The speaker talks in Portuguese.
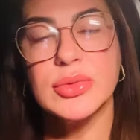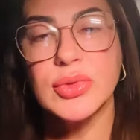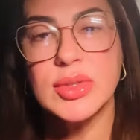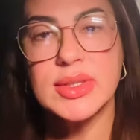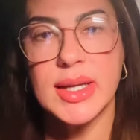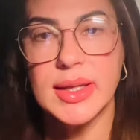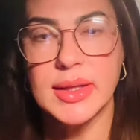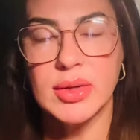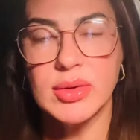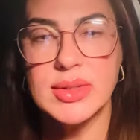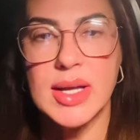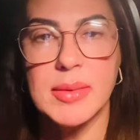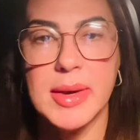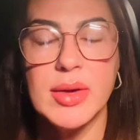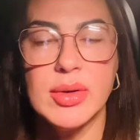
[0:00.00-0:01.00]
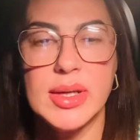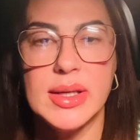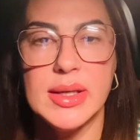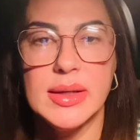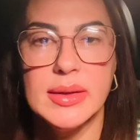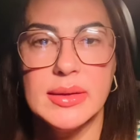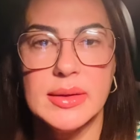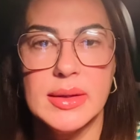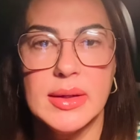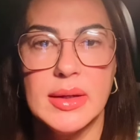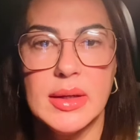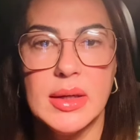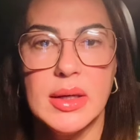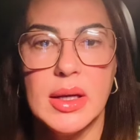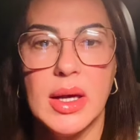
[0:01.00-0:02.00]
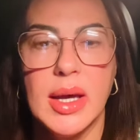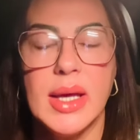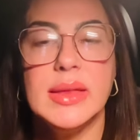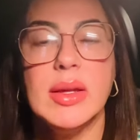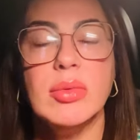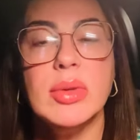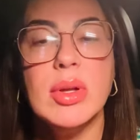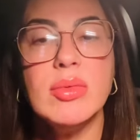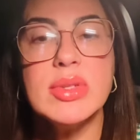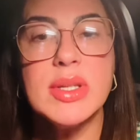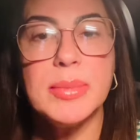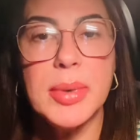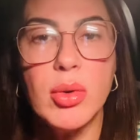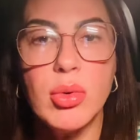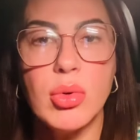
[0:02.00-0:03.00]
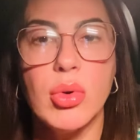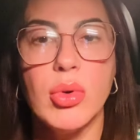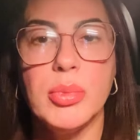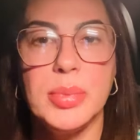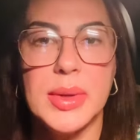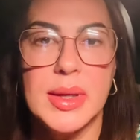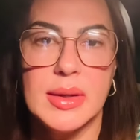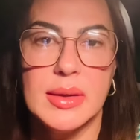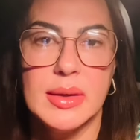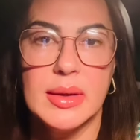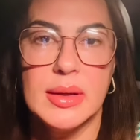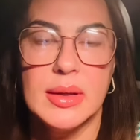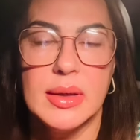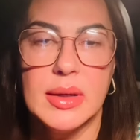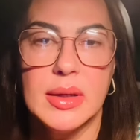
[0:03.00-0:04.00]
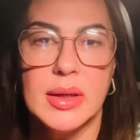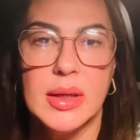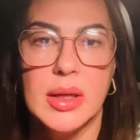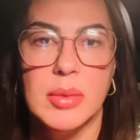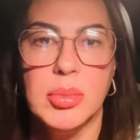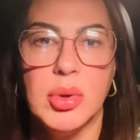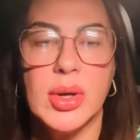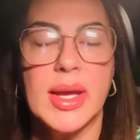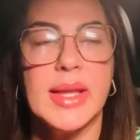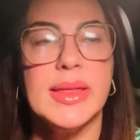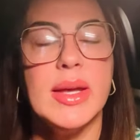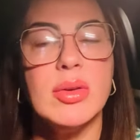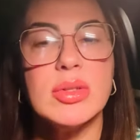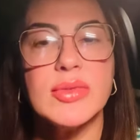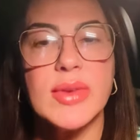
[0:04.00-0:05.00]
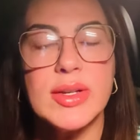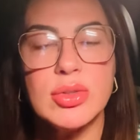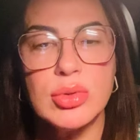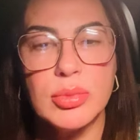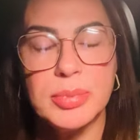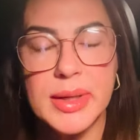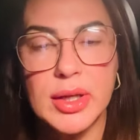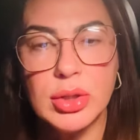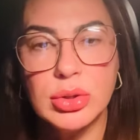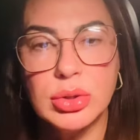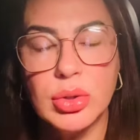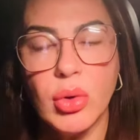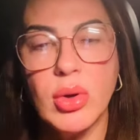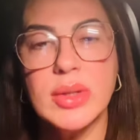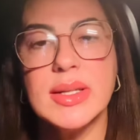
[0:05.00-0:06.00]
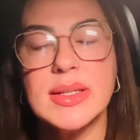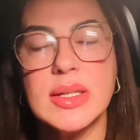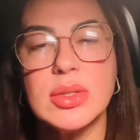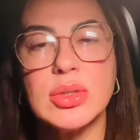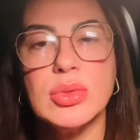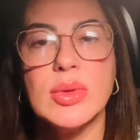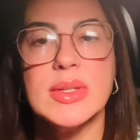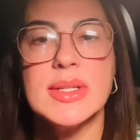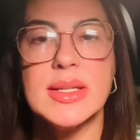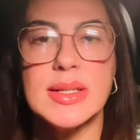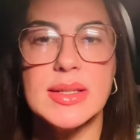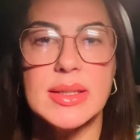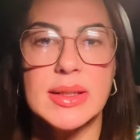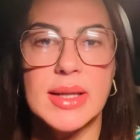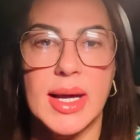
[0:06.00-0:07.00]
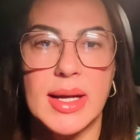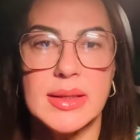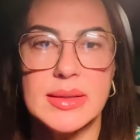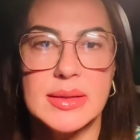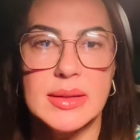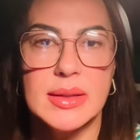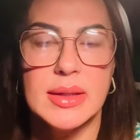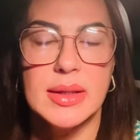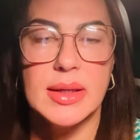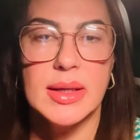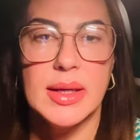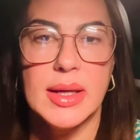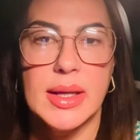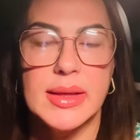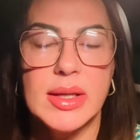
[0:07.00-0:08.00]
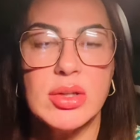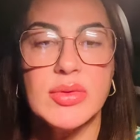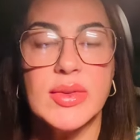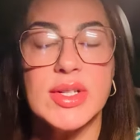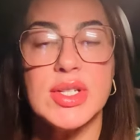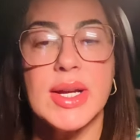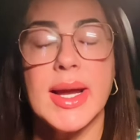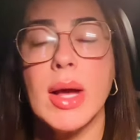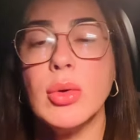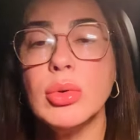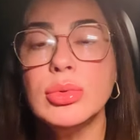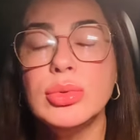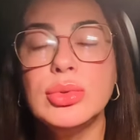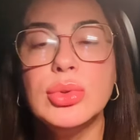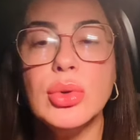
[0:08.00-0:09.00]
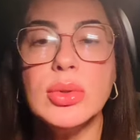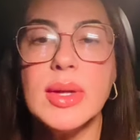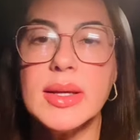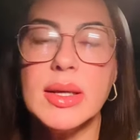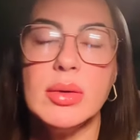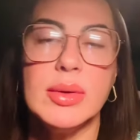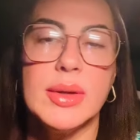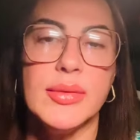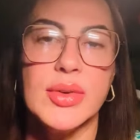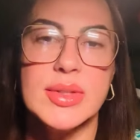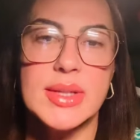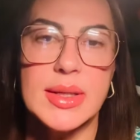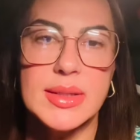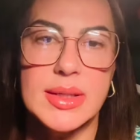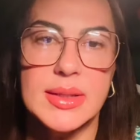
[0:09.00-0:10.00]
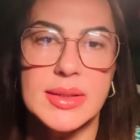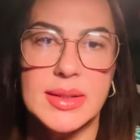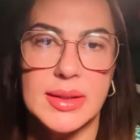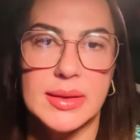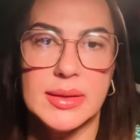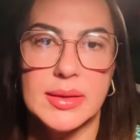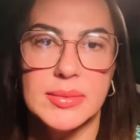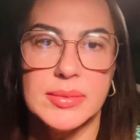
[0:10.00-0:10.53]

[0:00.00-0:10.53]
você e Deus é a maioria. Então não se preocupe, porque Deus vai suprir todas as tuas necessidades. Deus vai chegar com tudo aquilo que você necessita.